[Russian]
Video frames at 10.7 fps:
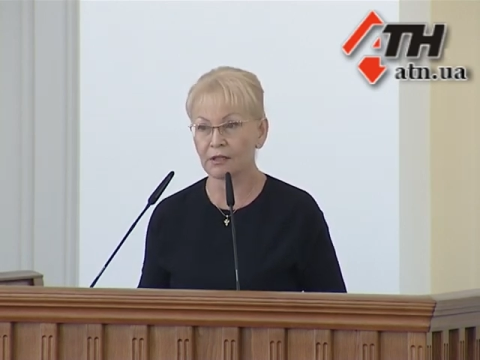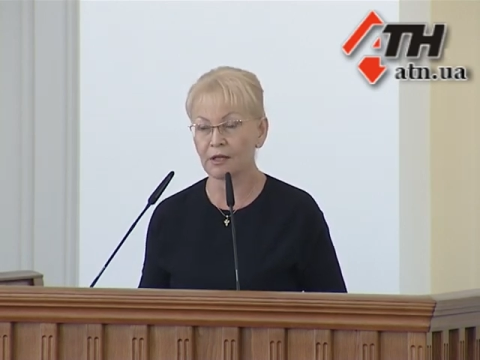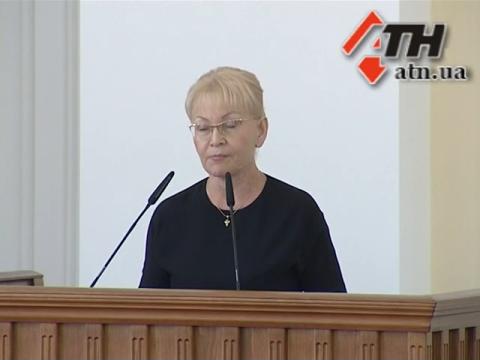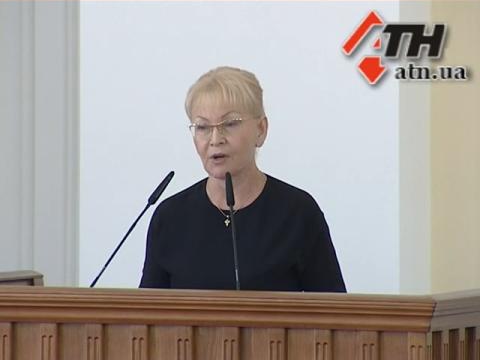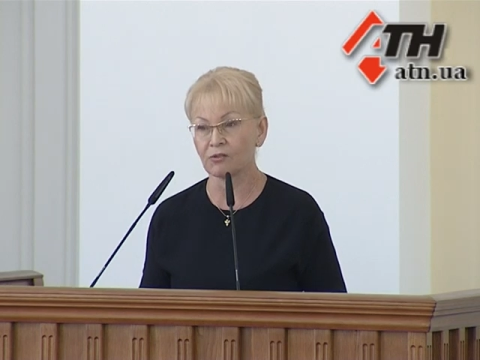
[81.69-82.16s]

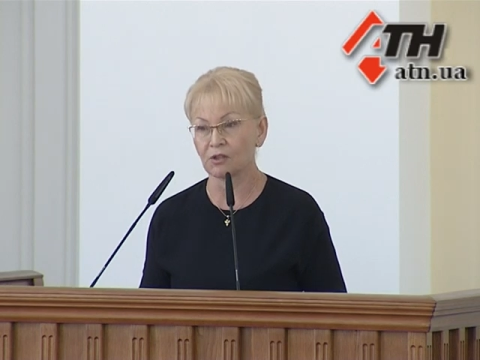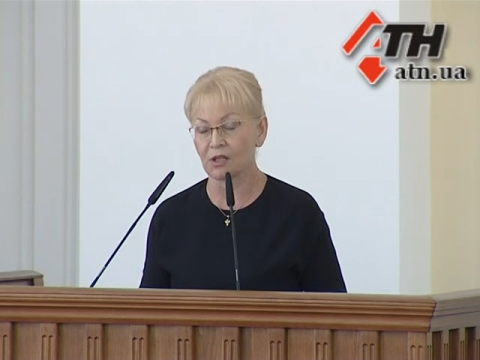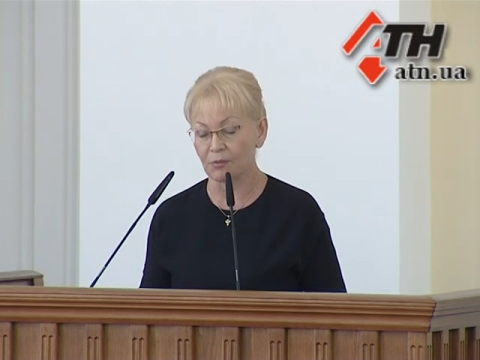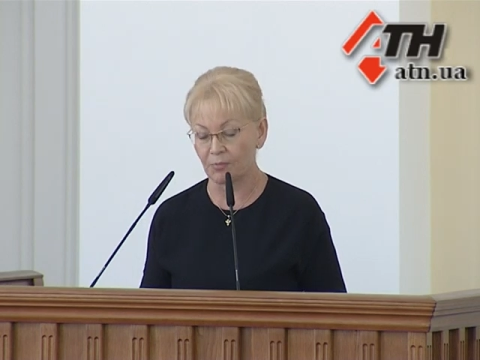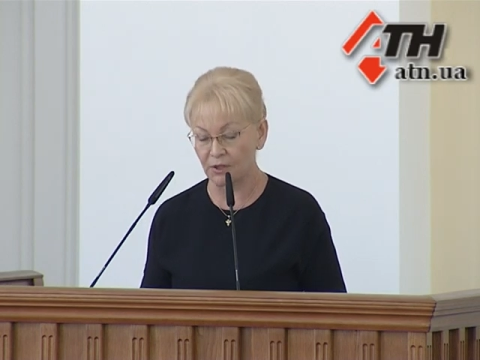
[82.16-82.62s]
направить
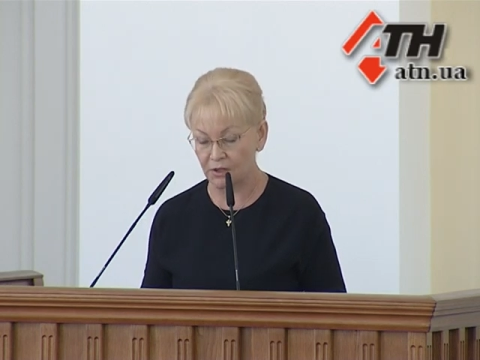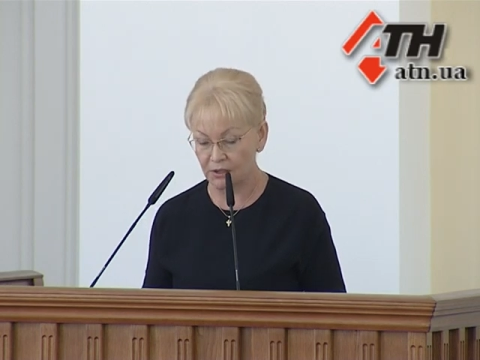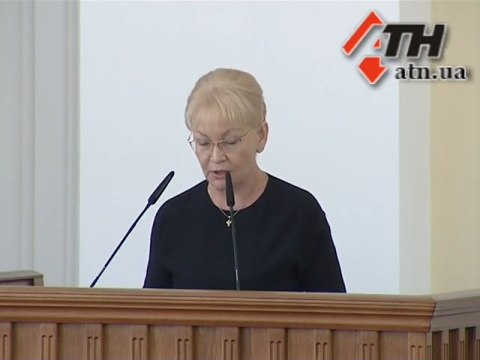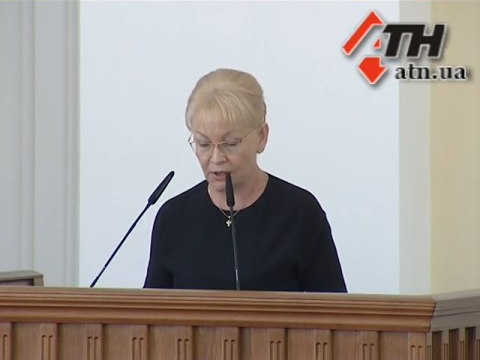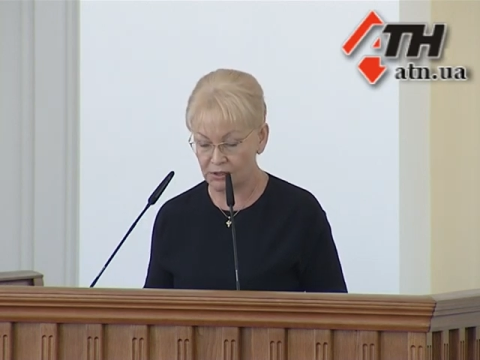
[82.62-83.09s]
на
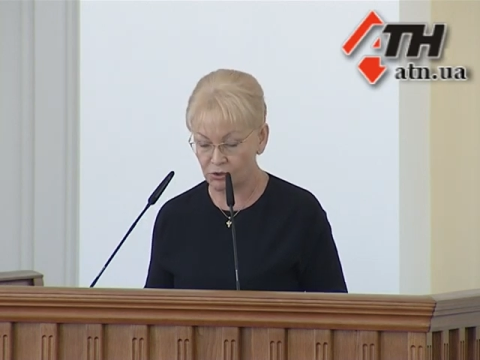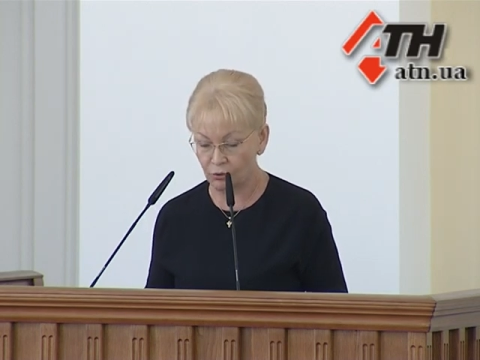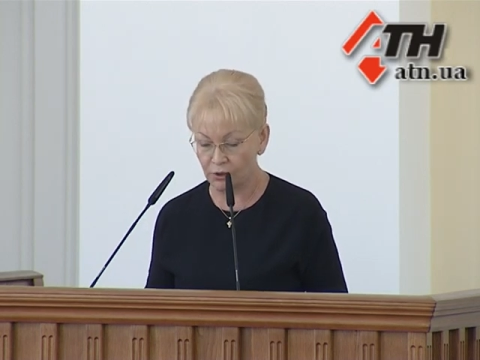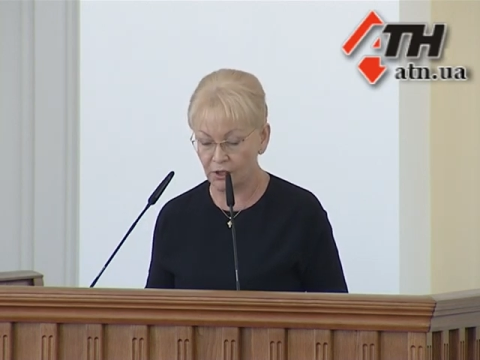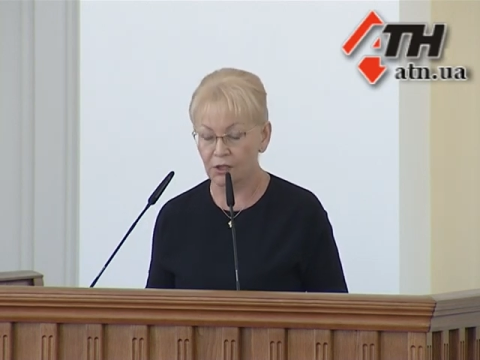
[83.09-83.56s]
дополнительные
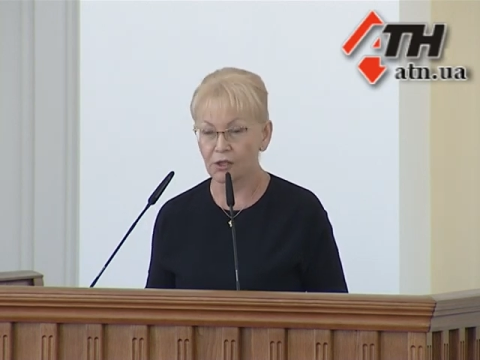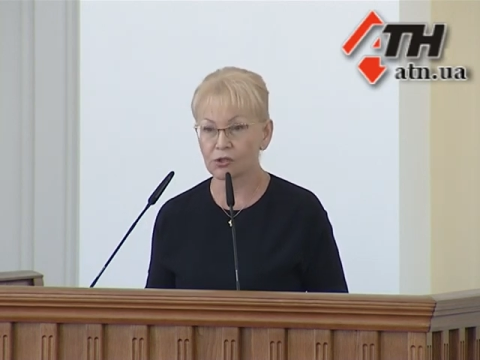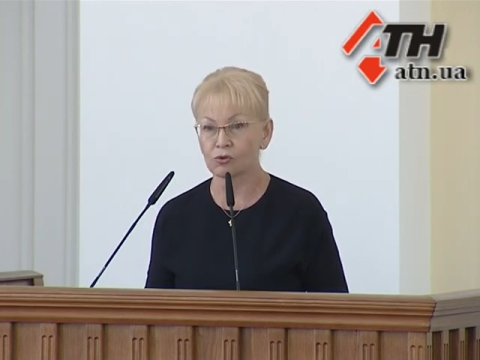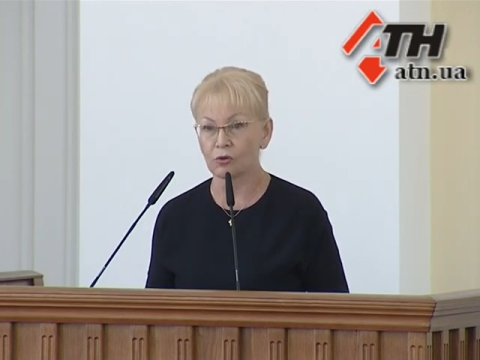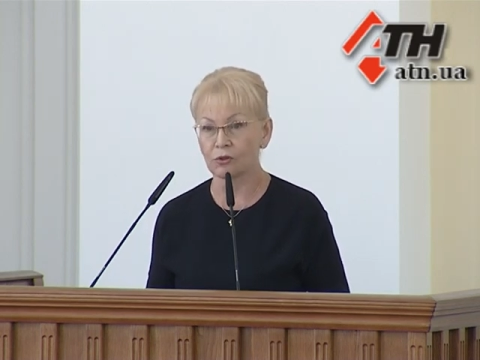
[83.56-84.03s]
расходы
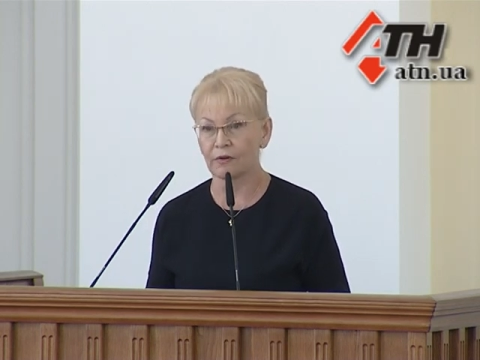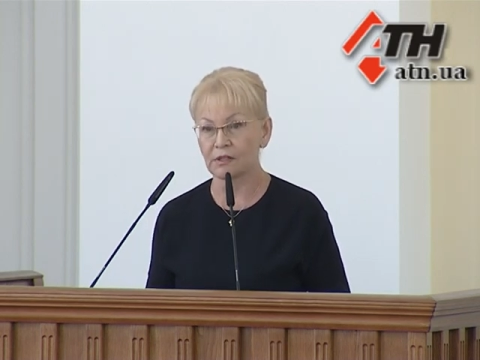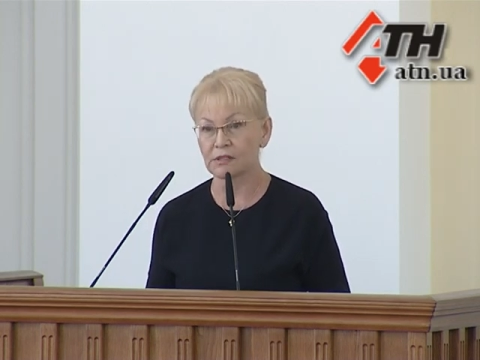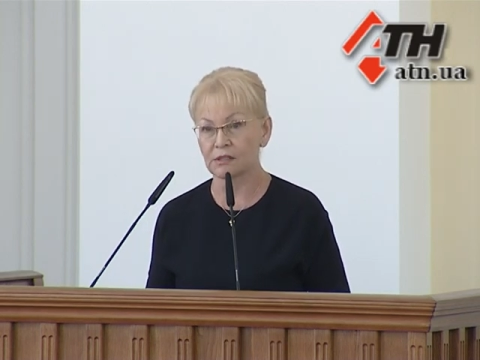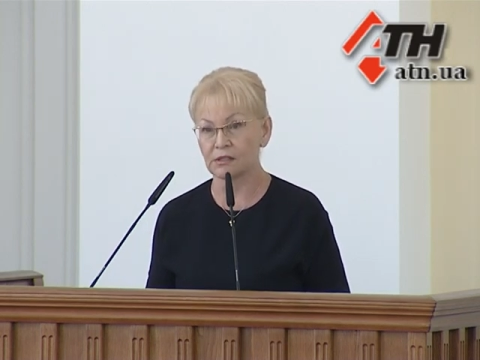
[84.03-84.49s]

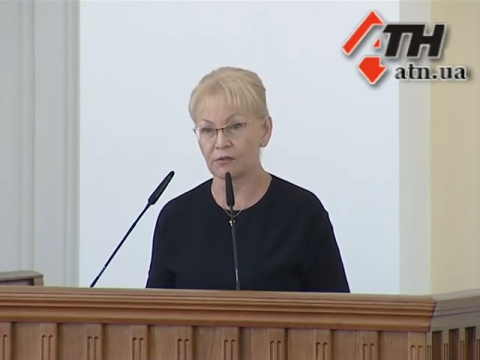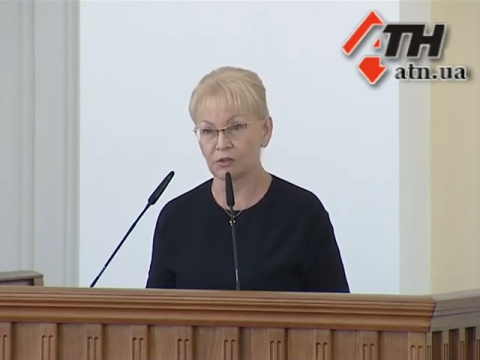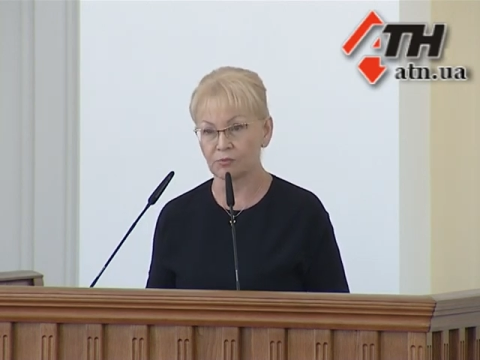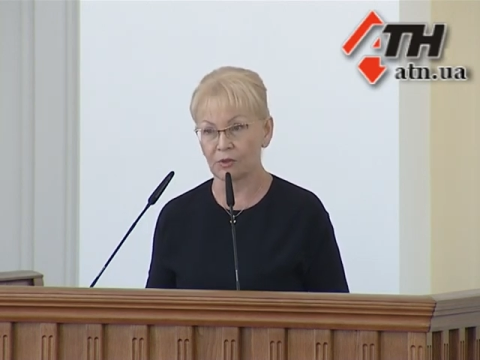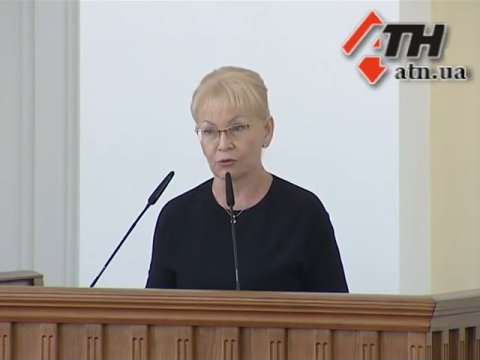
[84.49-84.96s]

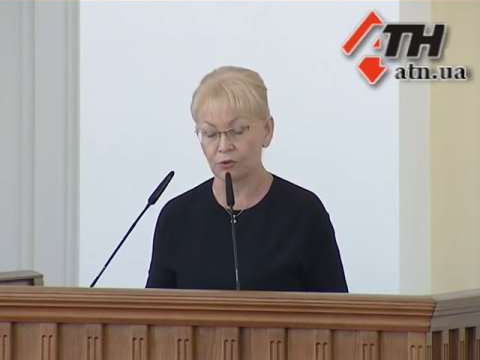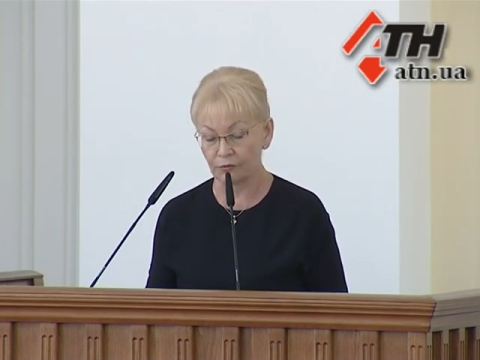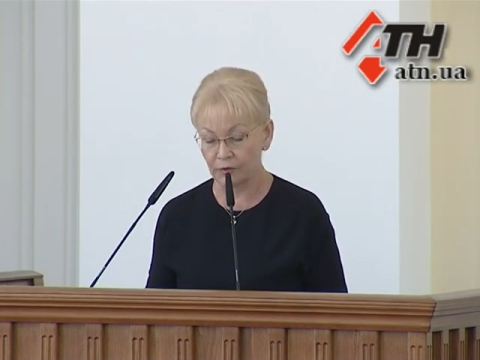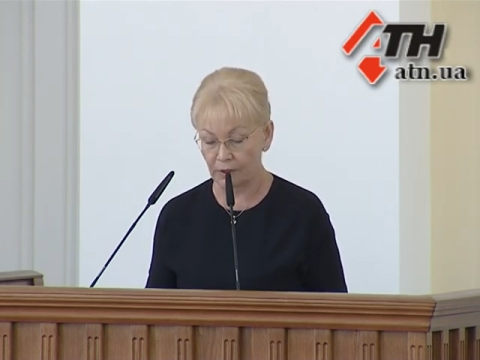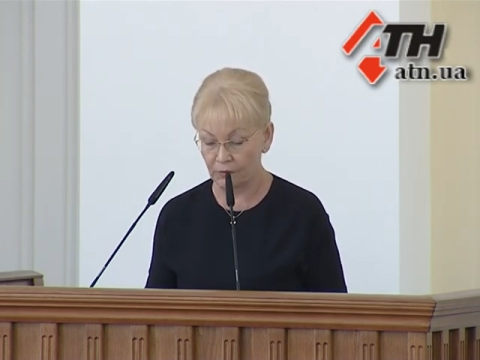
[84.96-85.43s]
129
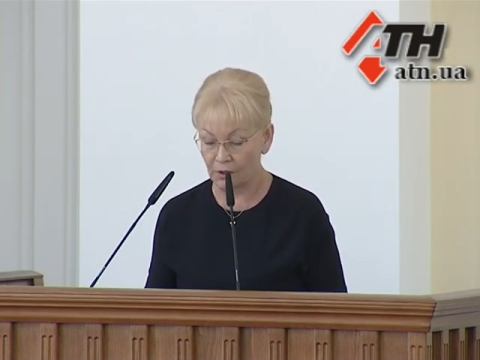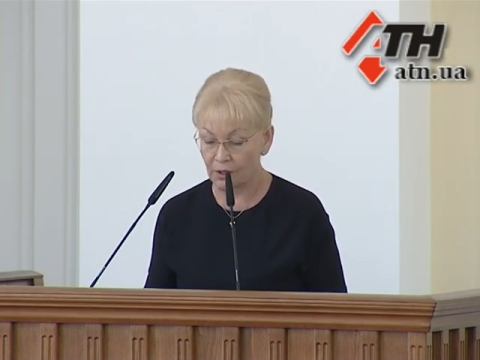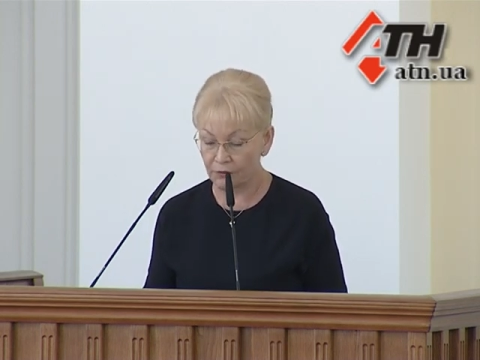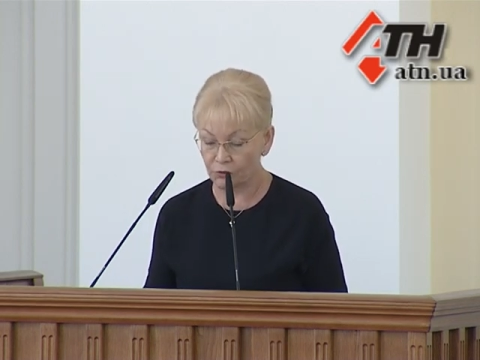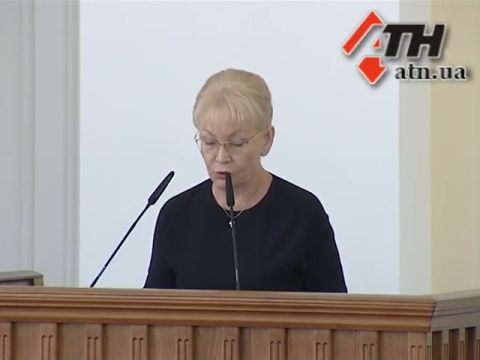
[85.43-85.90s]
миллионов гривен.
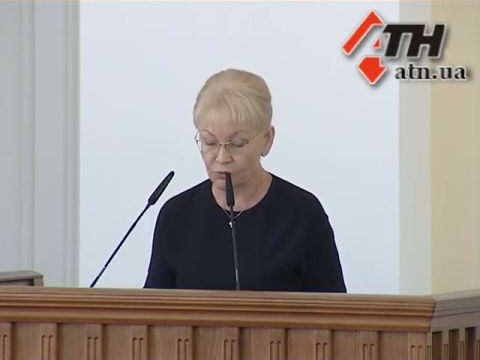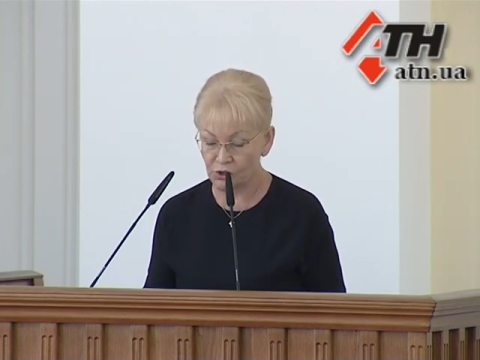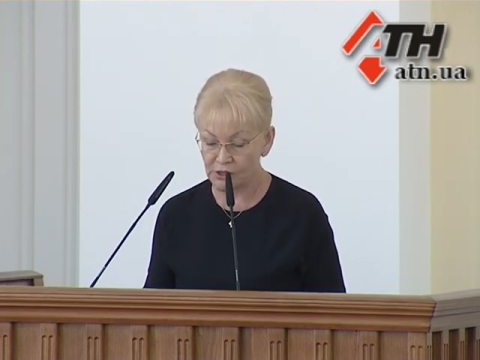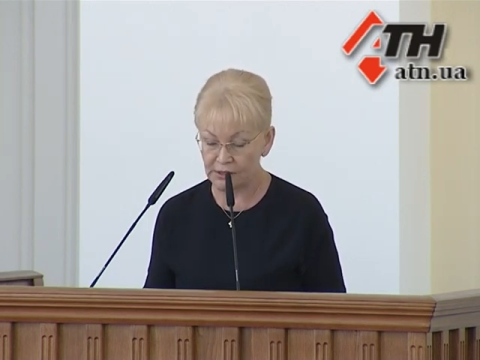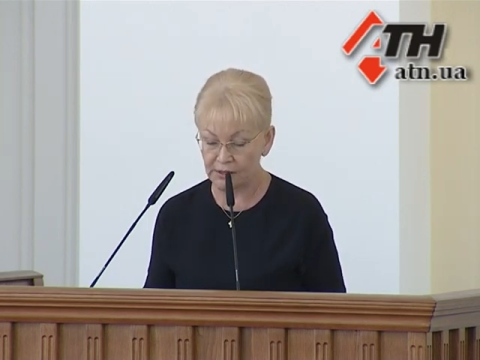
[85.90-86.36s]
В том
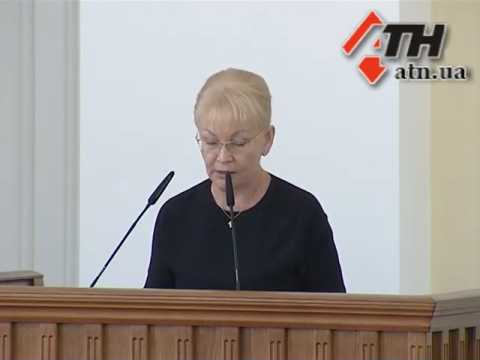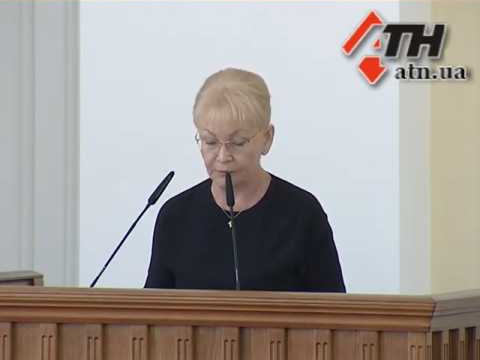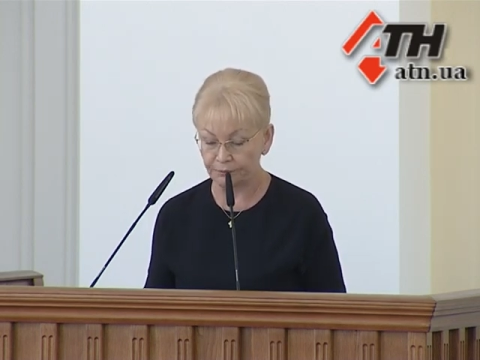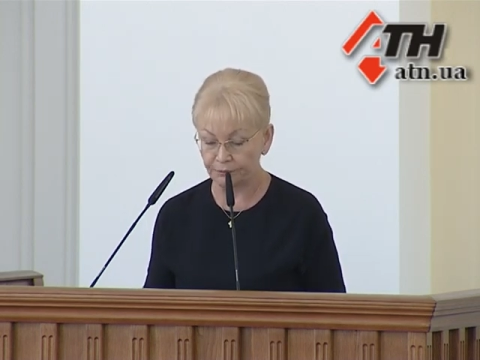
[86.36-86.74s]
числе